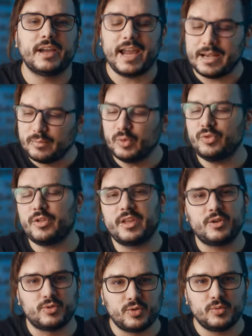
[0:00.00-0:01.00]
El mundo
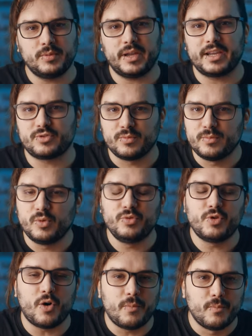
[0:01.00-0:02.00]
de YouTube es un
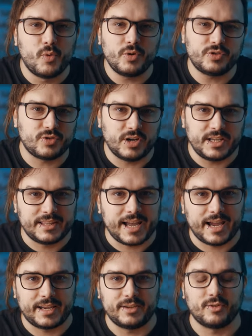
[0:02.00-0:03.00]
mundo muy
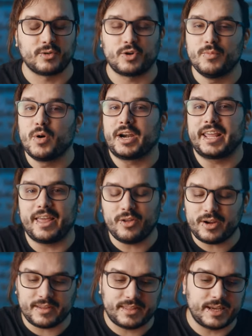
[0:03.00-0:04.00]
solitario. Como
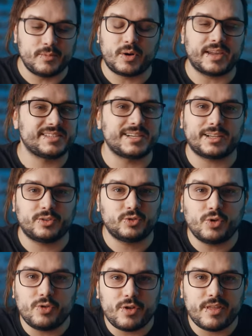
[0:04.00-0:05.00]
creadores tenemos que hacer
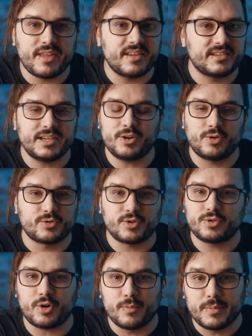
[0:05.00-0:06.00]
todo desde cero
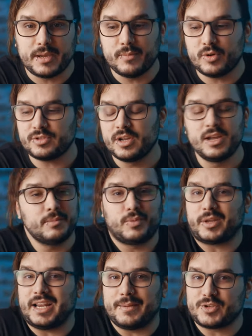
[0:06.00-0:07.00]
nosotros mismos
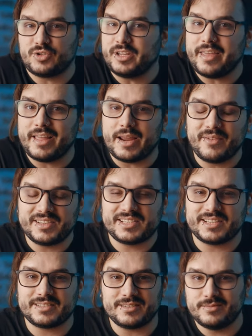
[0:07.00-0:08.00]
porque la mayoría de las
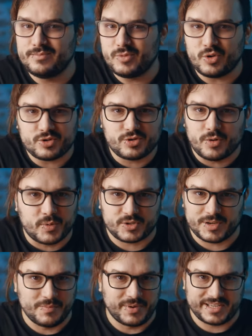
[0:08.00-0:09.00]
veces no
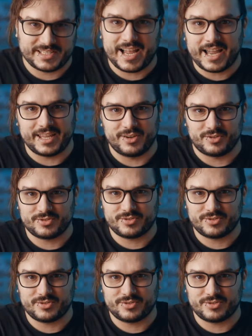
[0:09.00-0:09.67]
somos empresarios.